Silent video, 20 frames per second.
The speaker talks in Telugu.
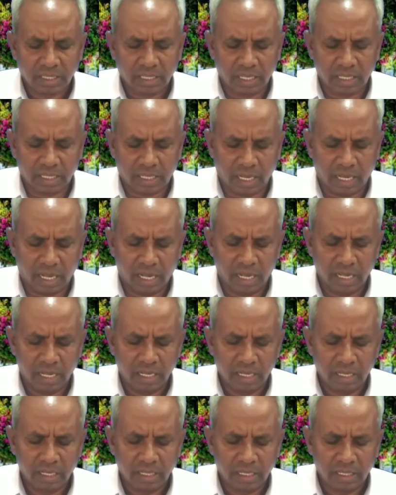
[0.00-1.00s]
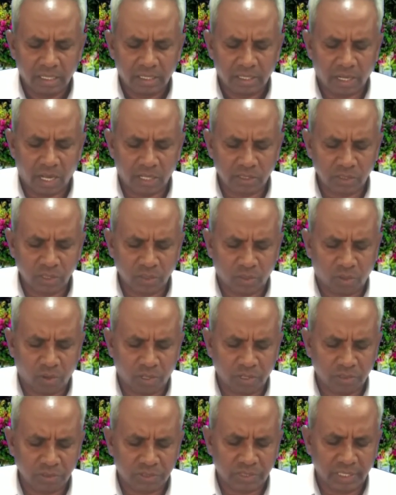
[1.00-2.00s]
కనుక రాజులు
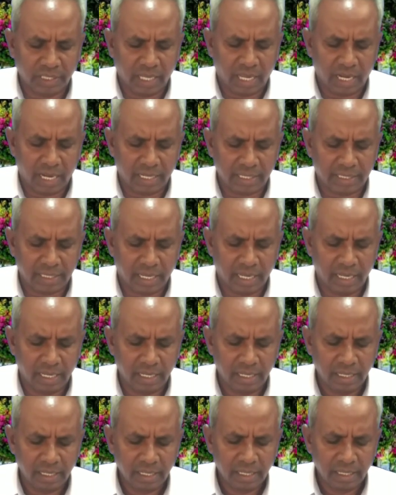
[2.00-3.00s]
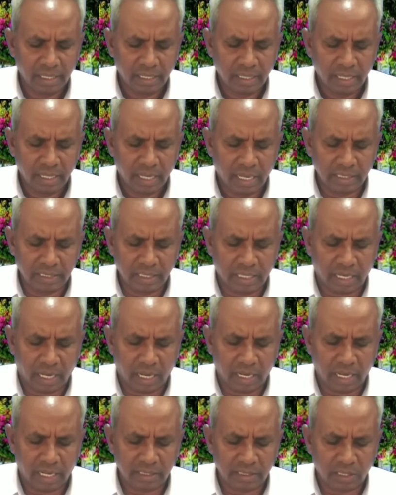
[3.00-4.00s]
కొరకు చేయాలంట
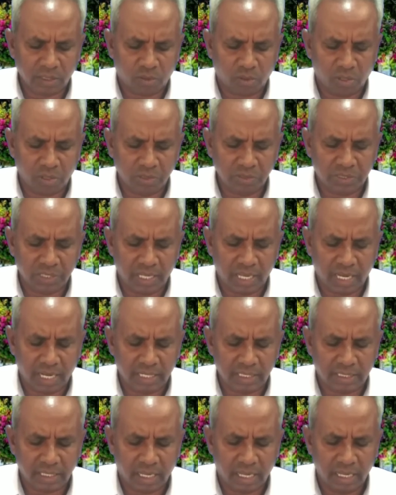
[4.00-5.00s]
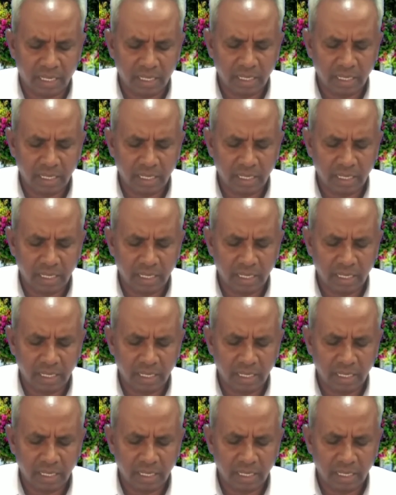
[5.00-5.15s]
అధికారులందరూ కొరకు చేయాలంట